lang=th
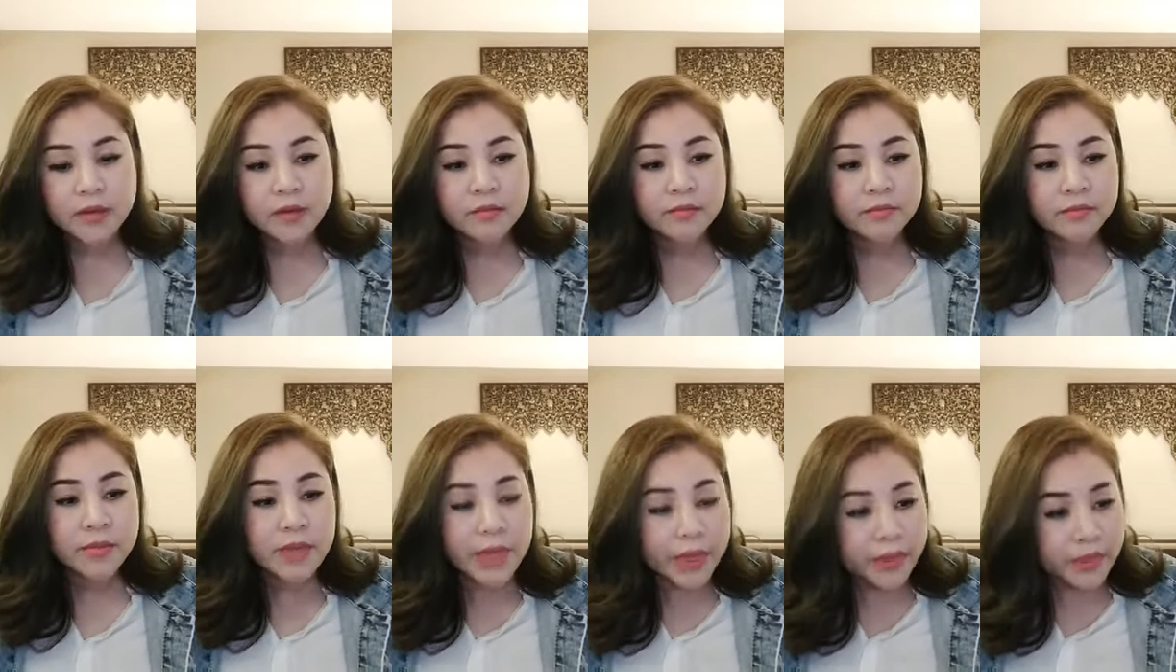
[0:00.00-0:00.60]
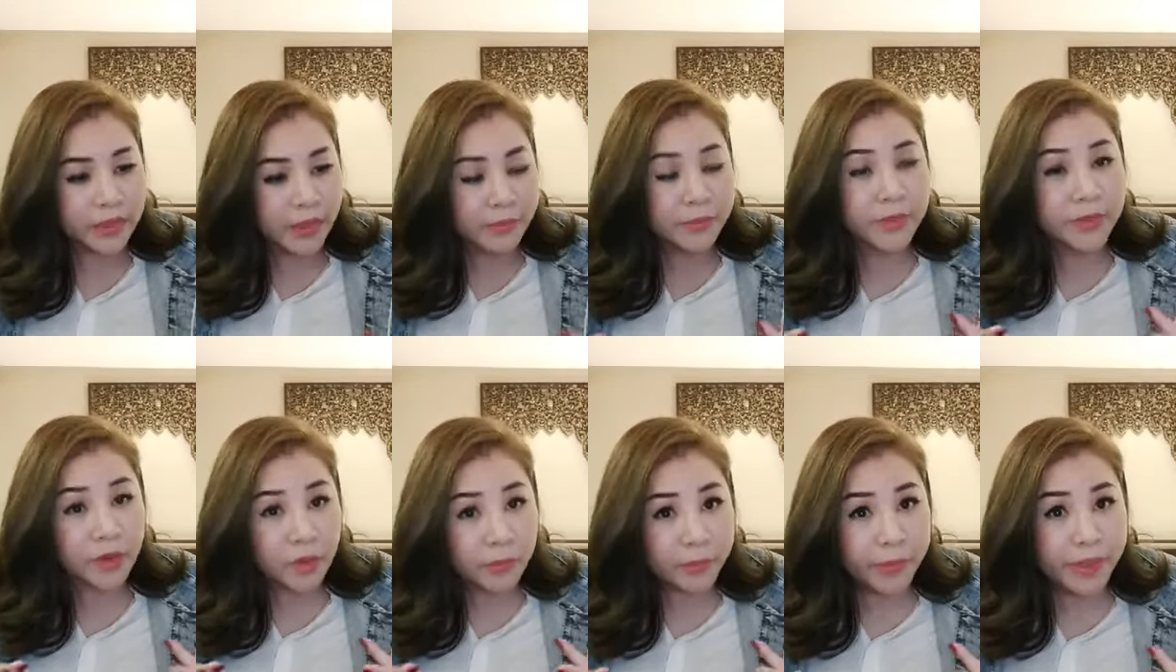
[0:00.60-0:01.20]
เมื่อไหร่ก็ตามที่
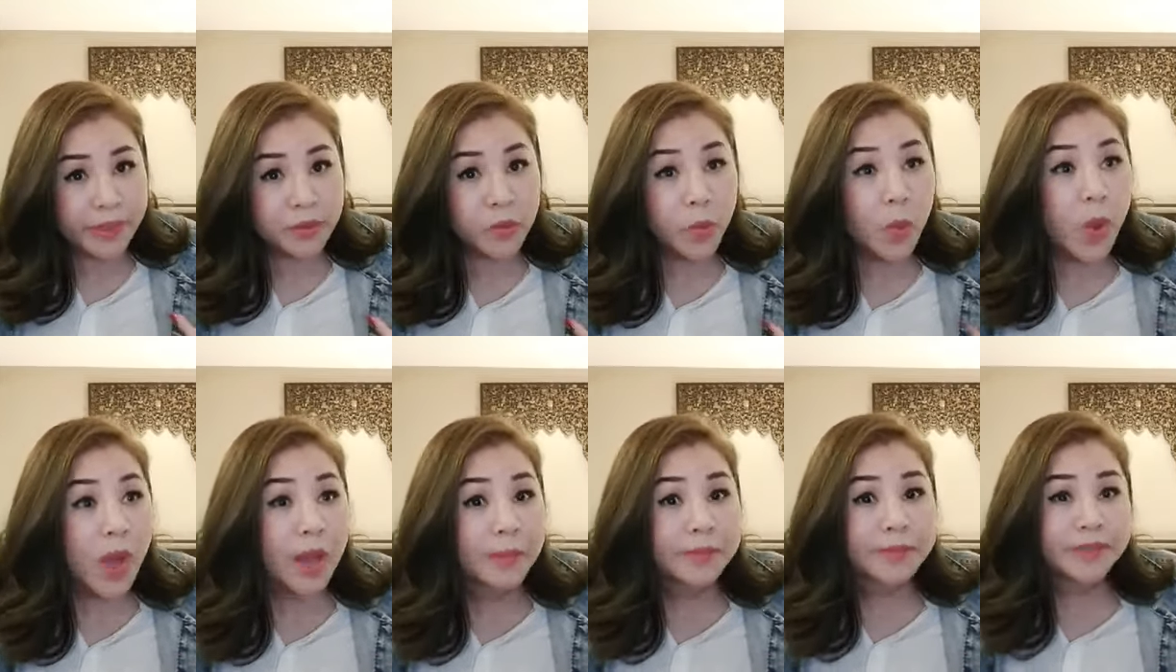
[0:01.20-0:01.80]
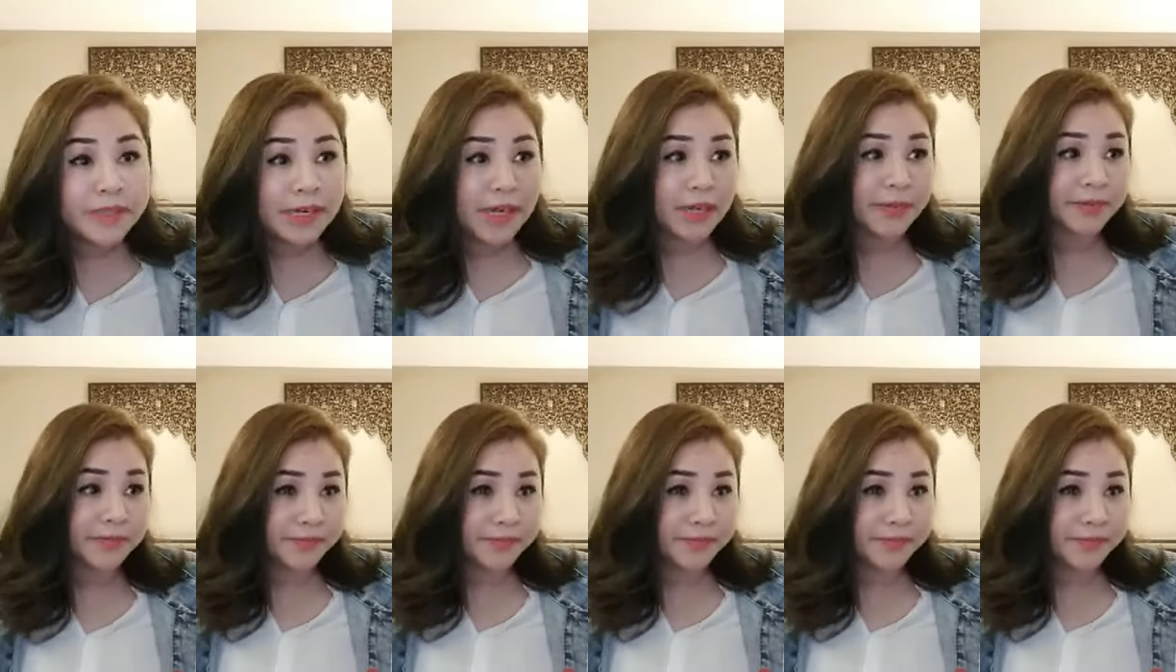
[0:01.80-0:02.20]
เราเป็นความรัก